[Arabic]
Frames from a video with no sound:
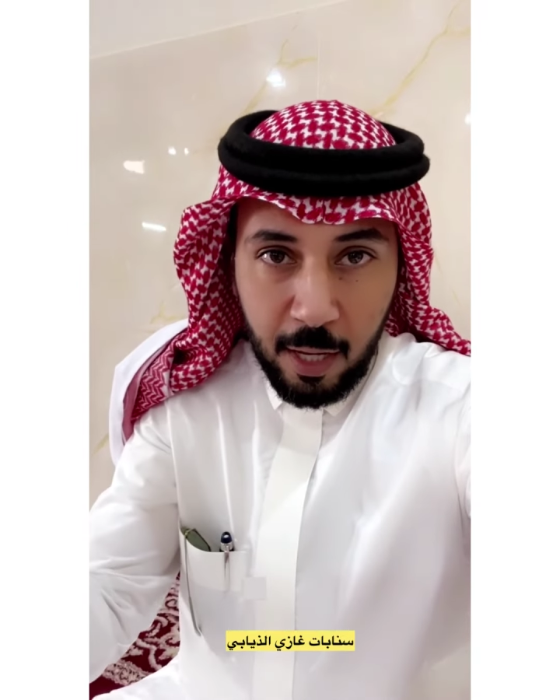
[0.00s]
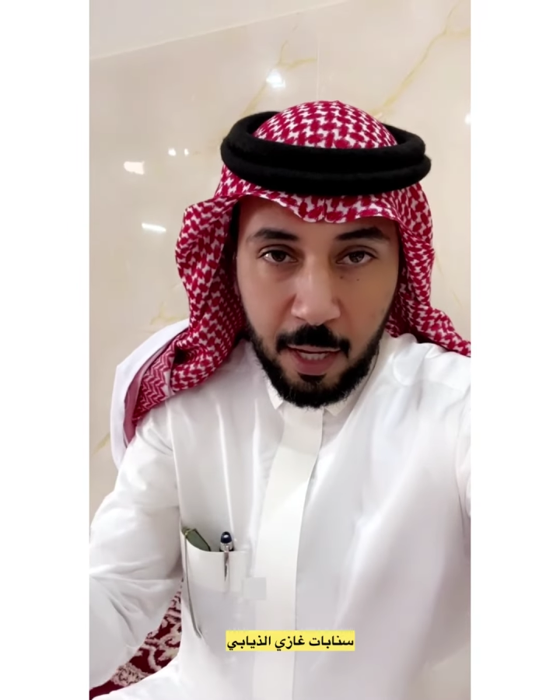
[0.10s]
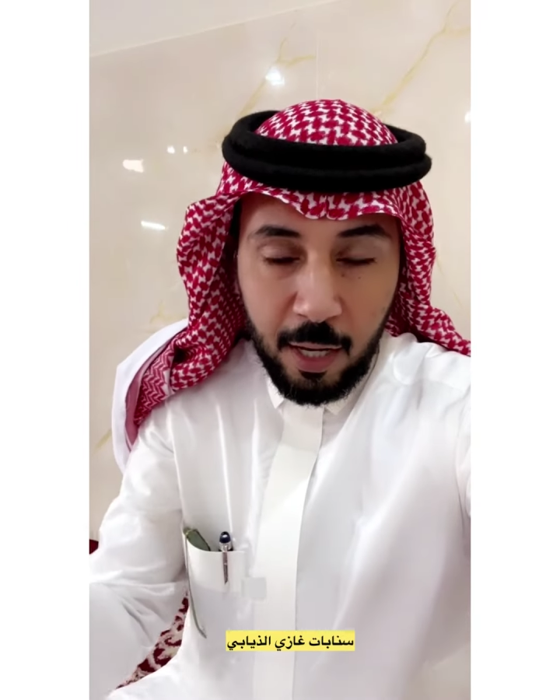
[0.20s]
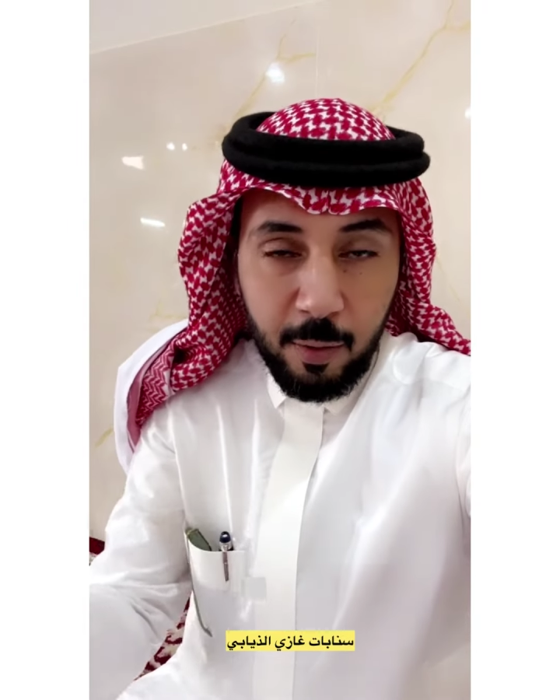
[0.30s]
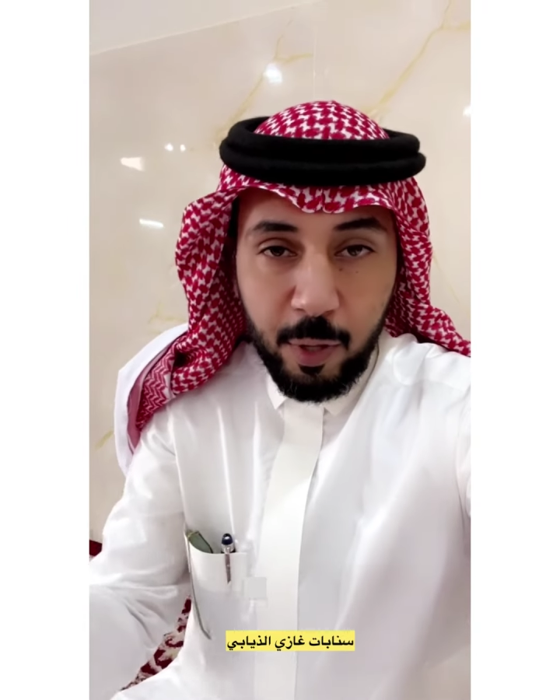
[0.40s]

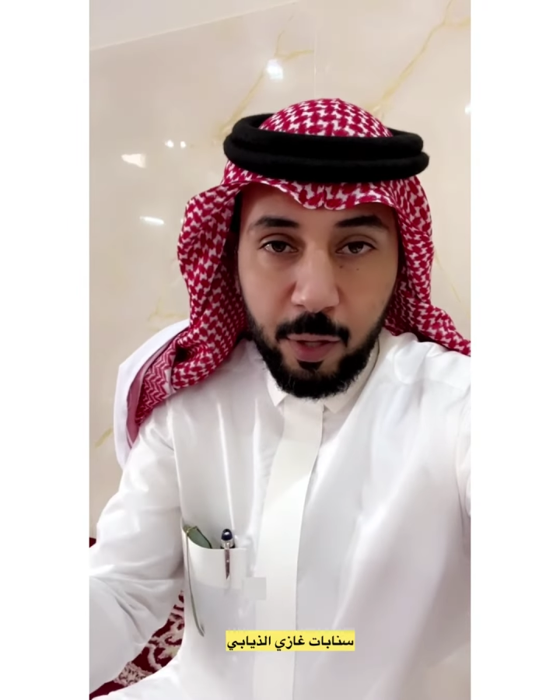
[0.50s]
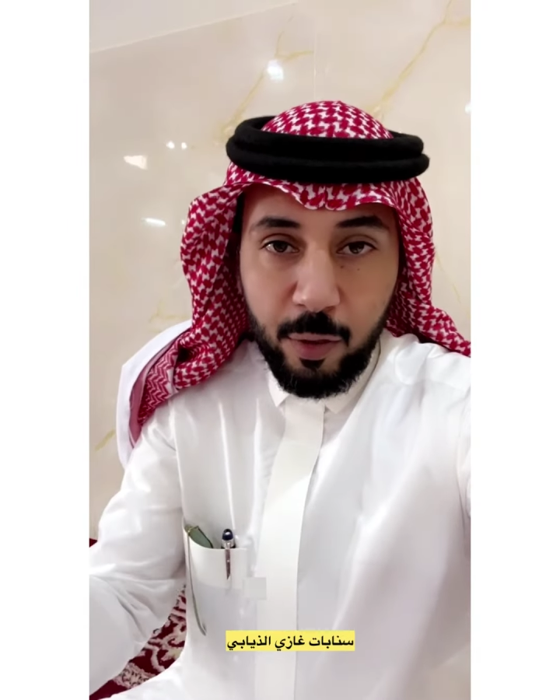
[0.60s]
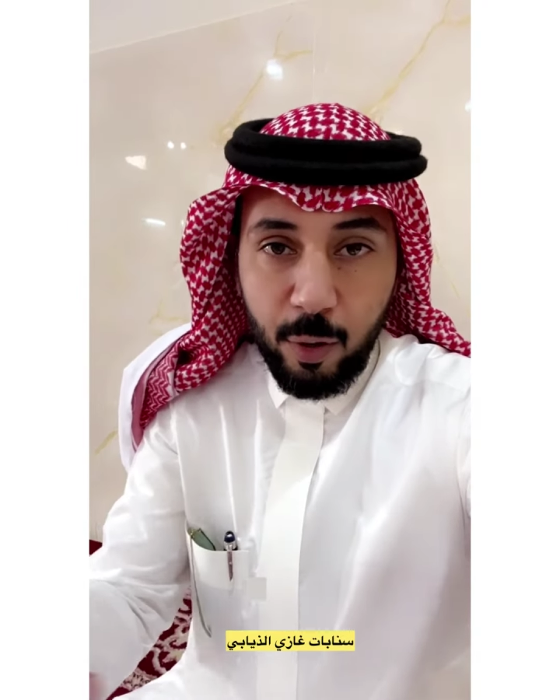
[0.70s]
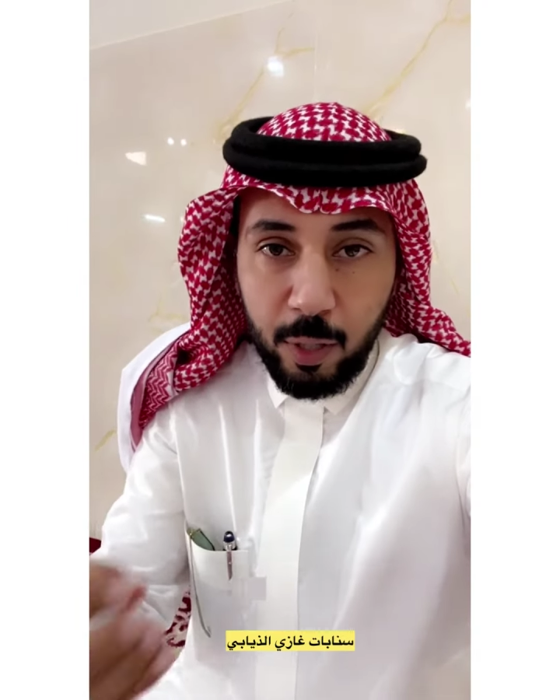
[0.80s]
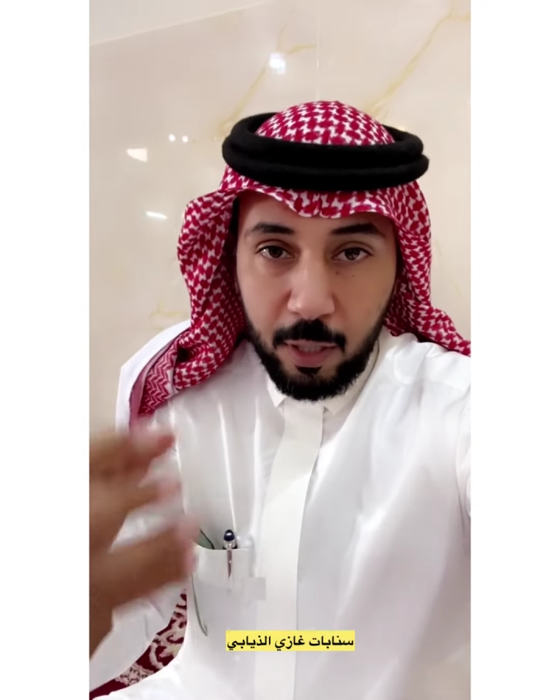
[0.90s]
لمثل
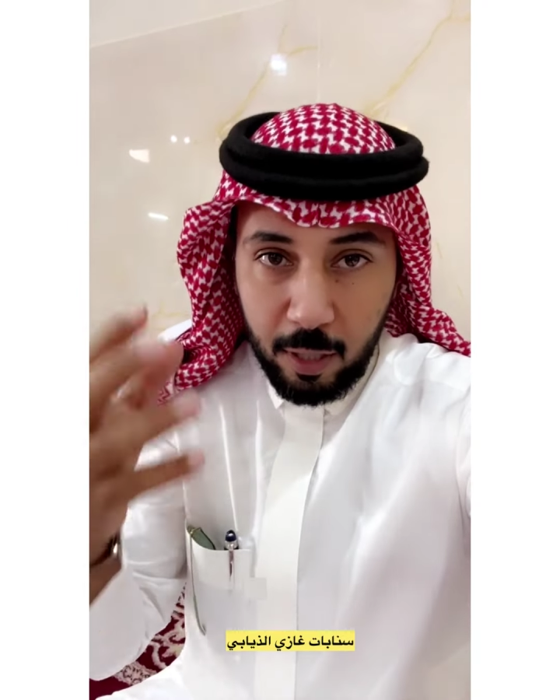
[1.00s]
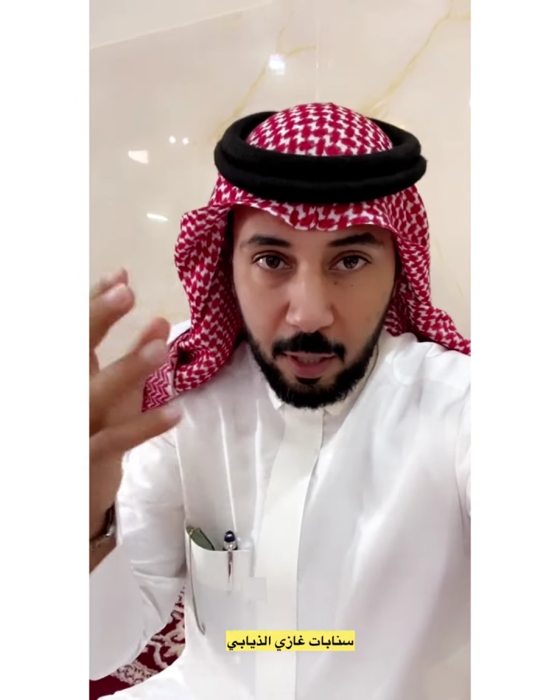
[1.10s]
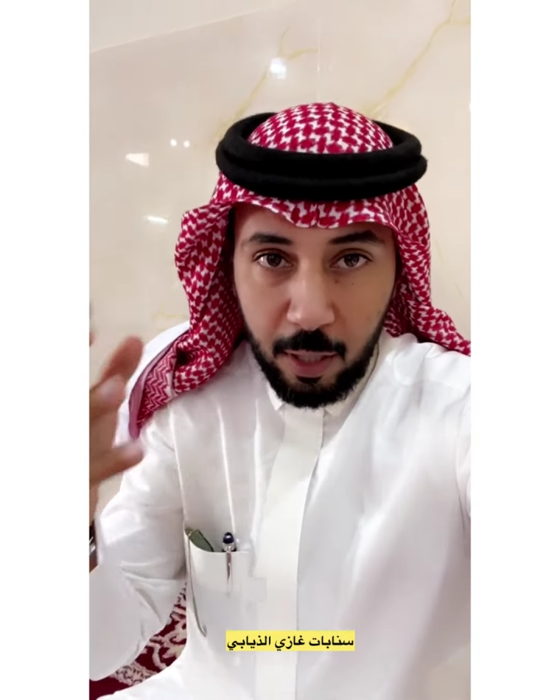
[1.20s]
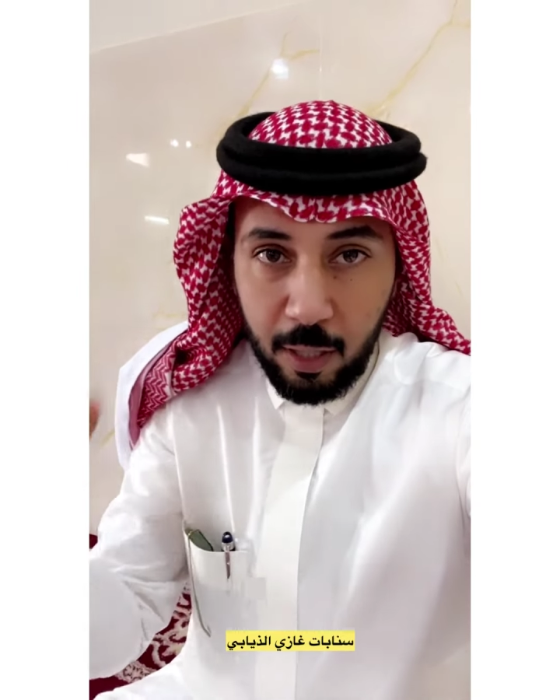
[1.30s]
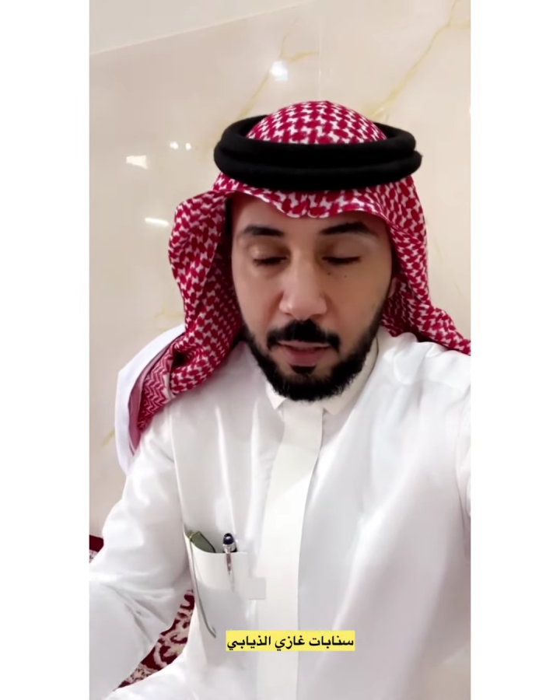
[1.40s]
ذول
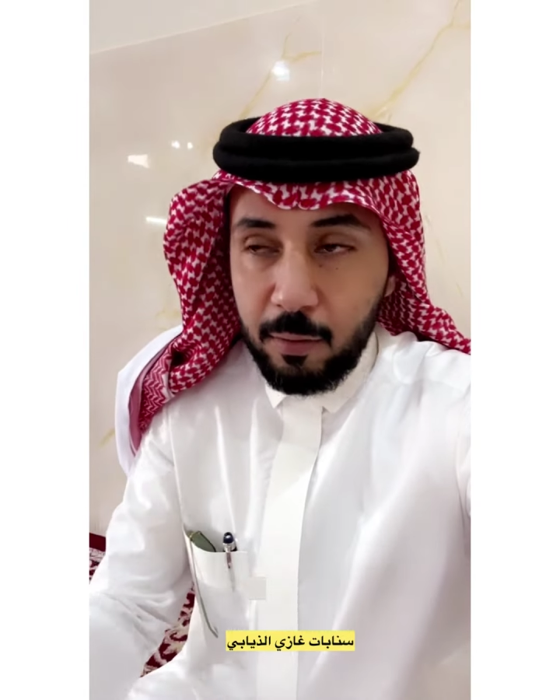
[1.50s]
كثير